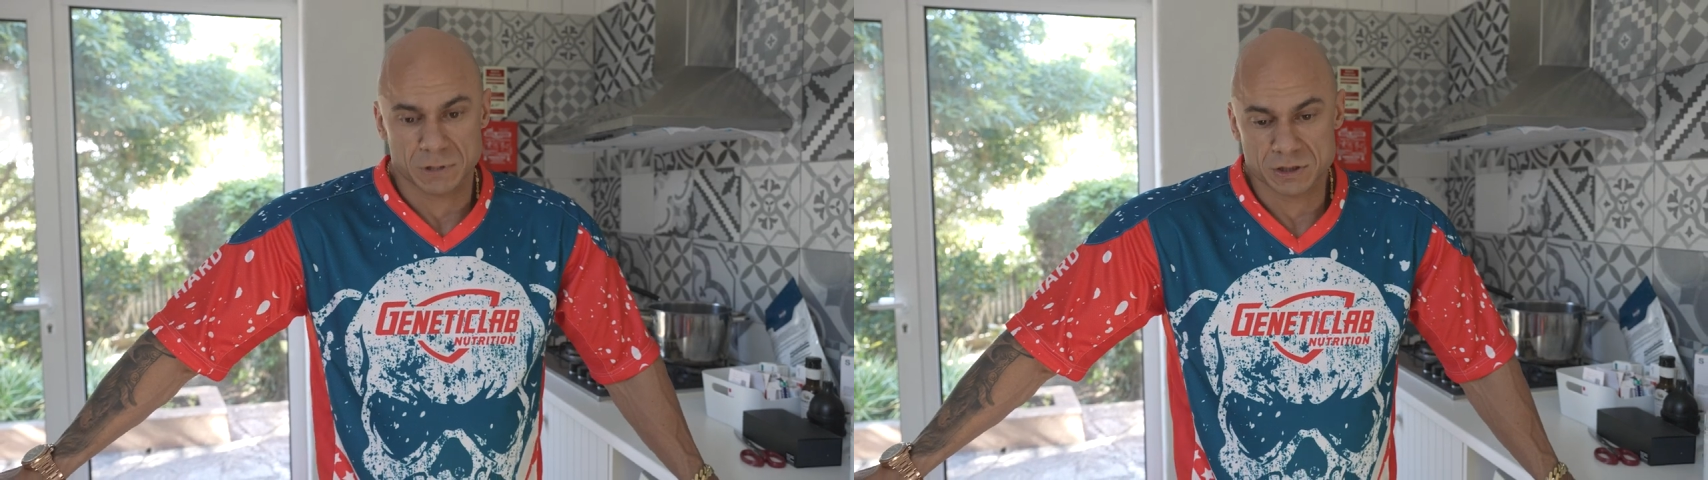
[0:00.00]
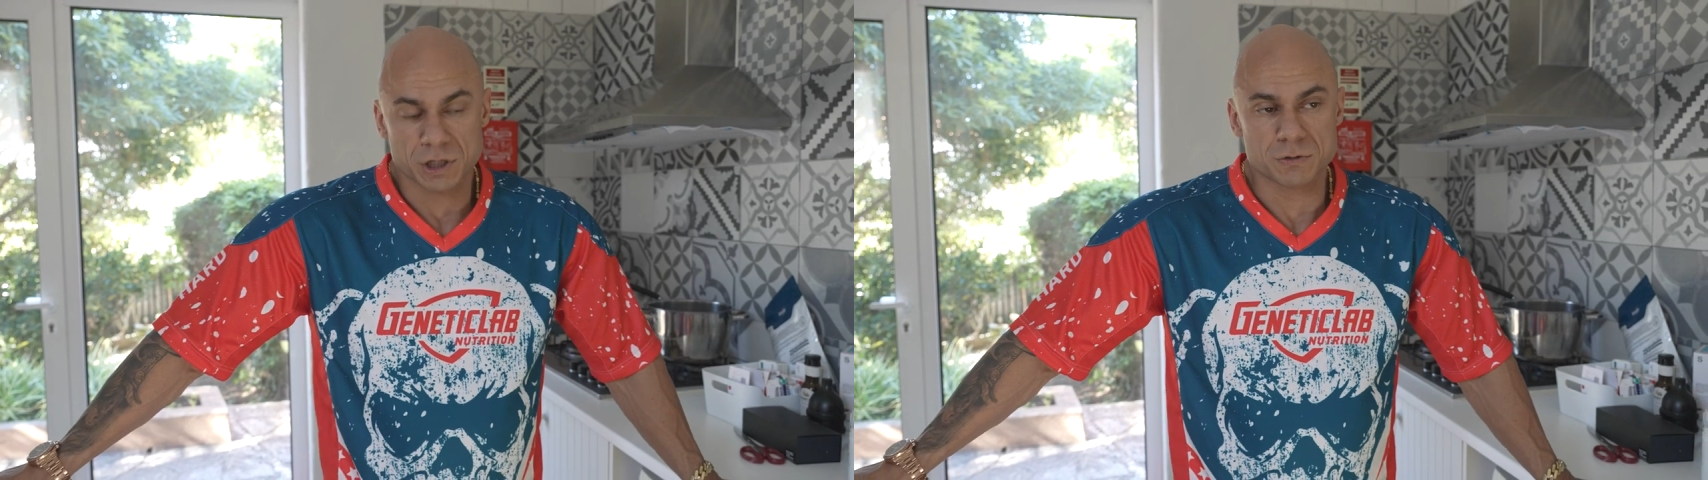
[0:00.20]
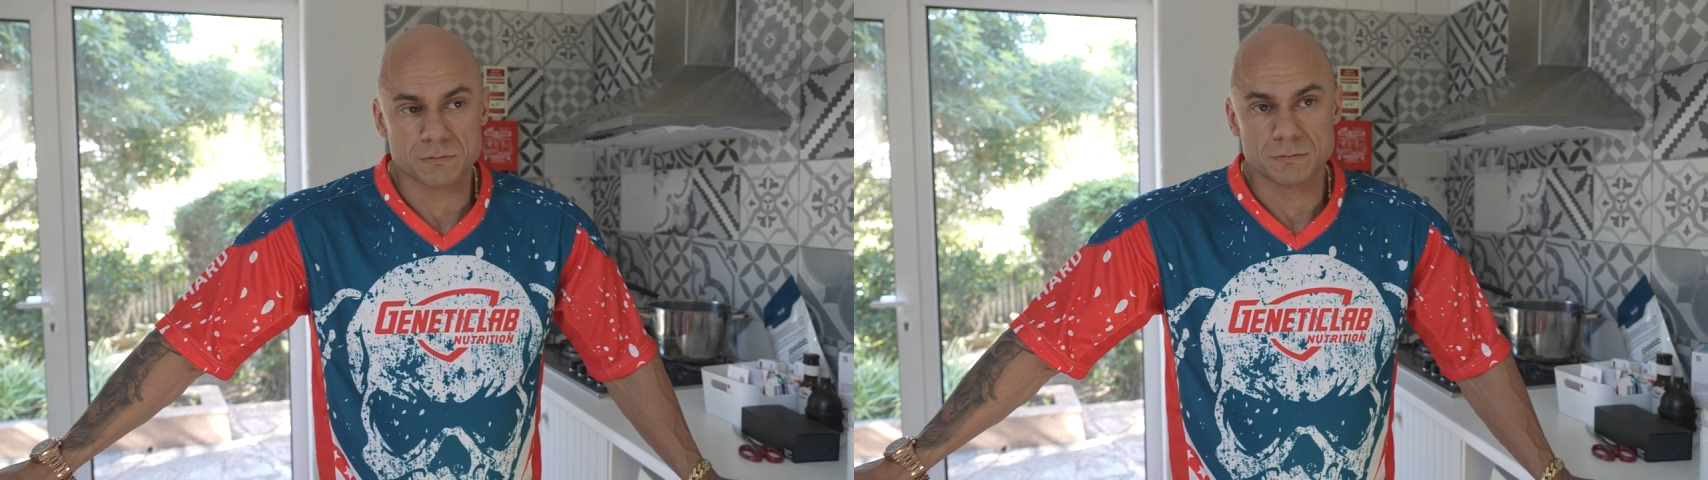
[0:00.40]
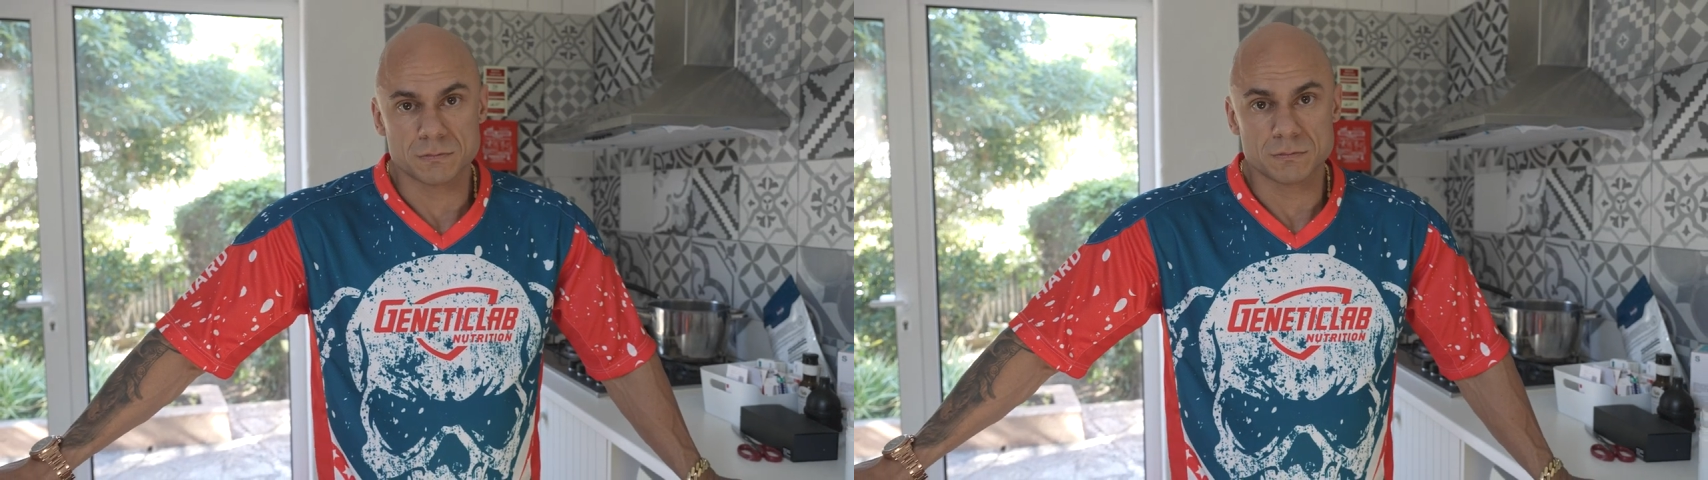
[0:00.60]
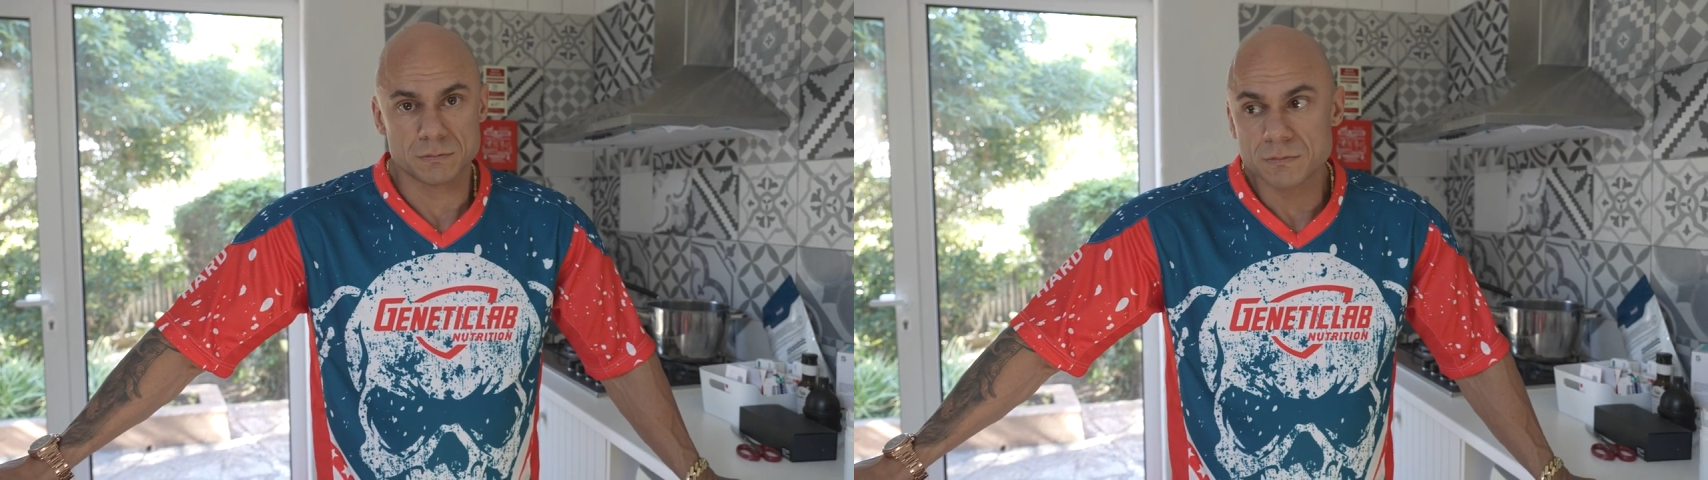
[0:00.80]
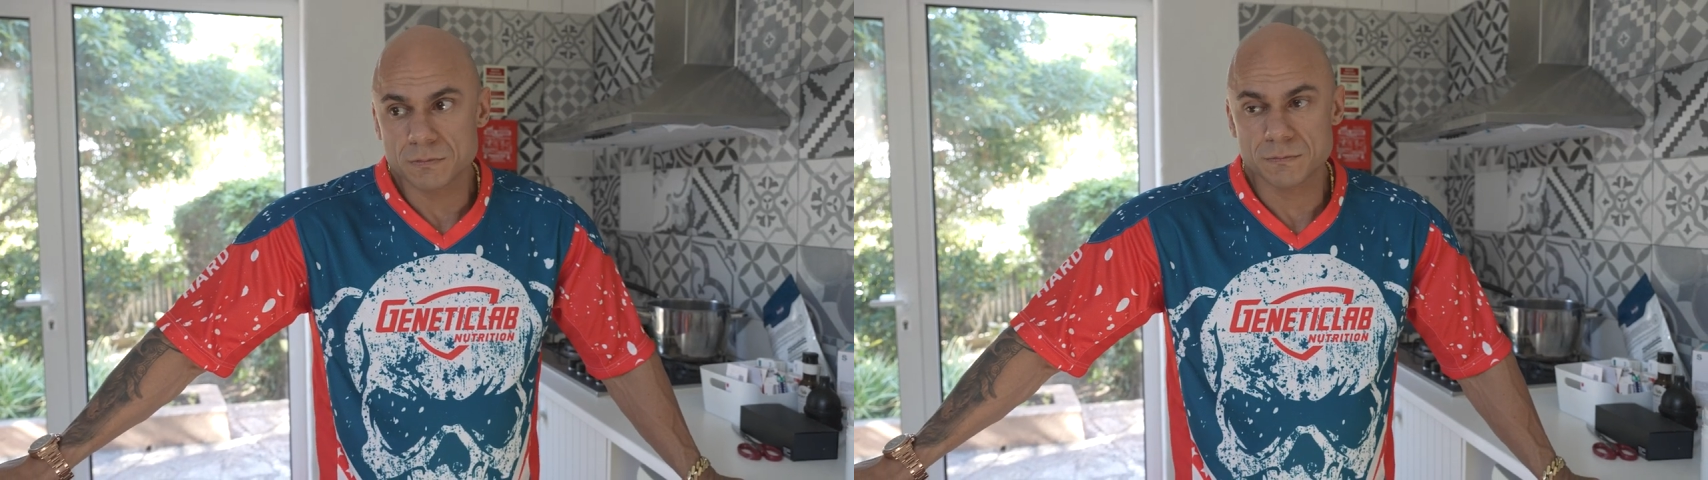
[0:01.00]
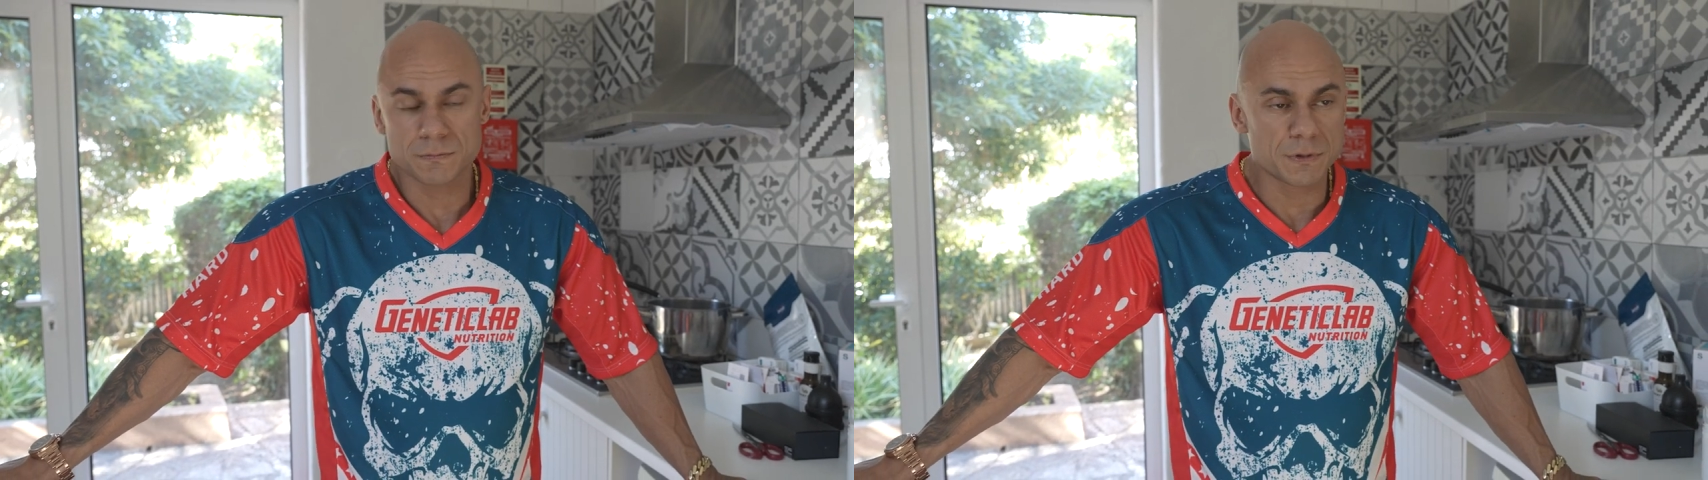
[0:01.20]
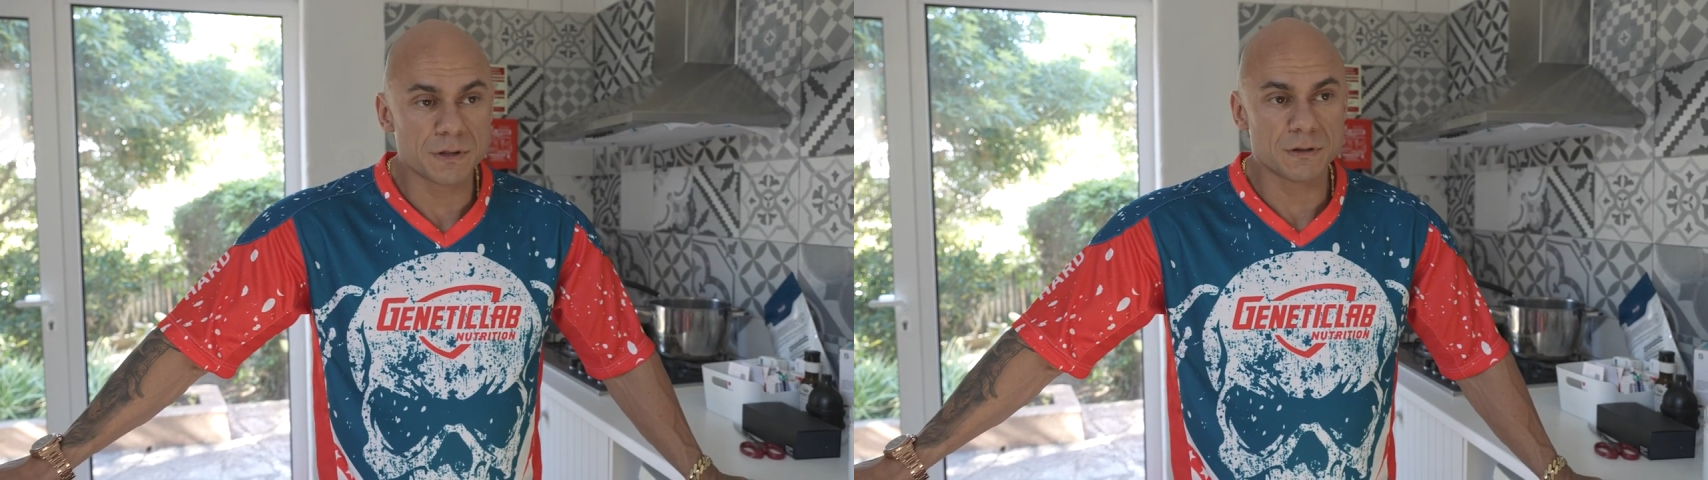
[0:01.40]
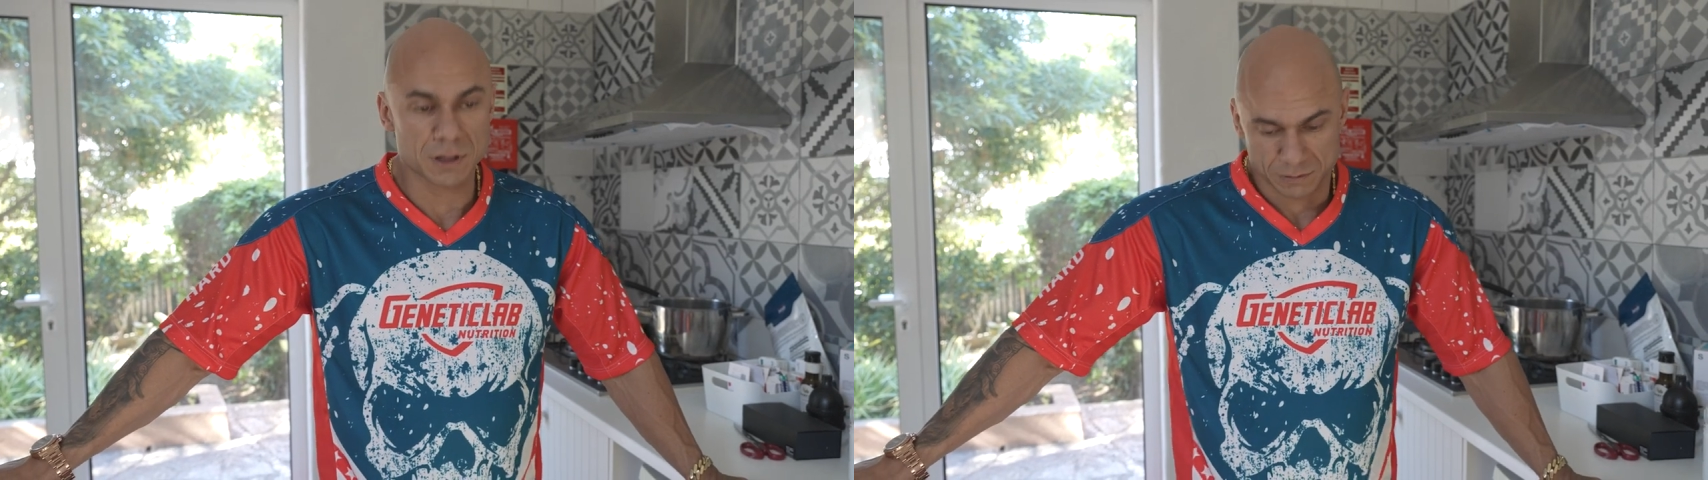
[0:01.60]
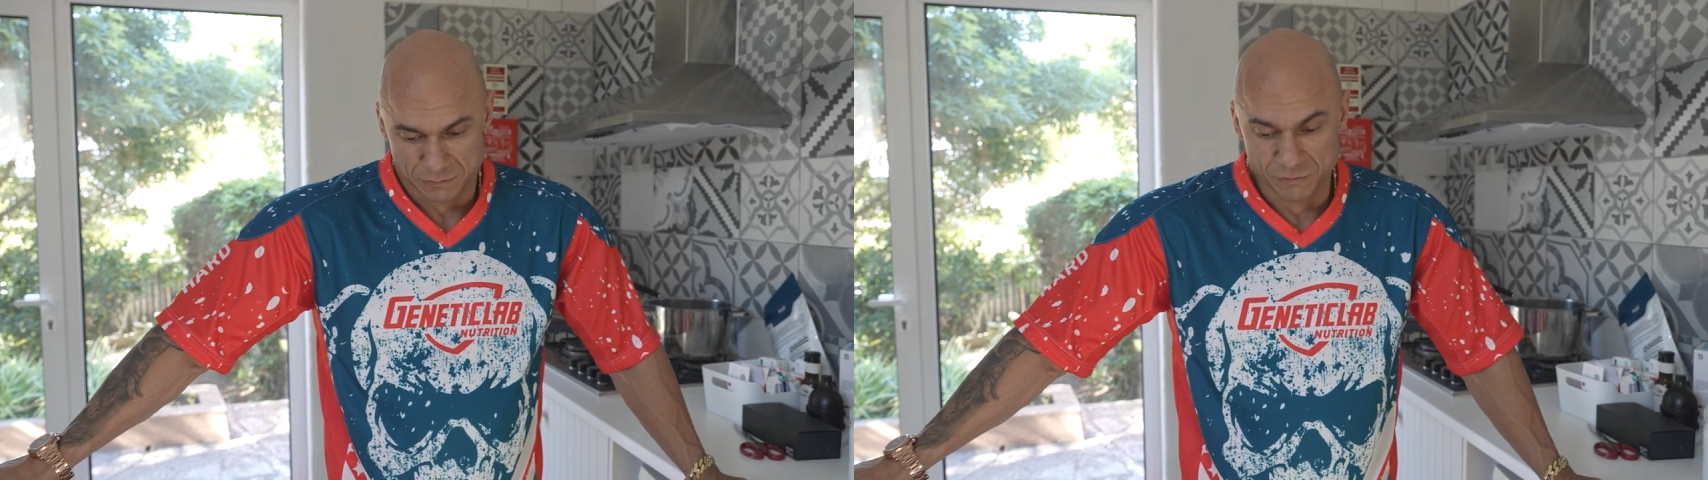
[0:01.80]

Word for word: скажем, нет,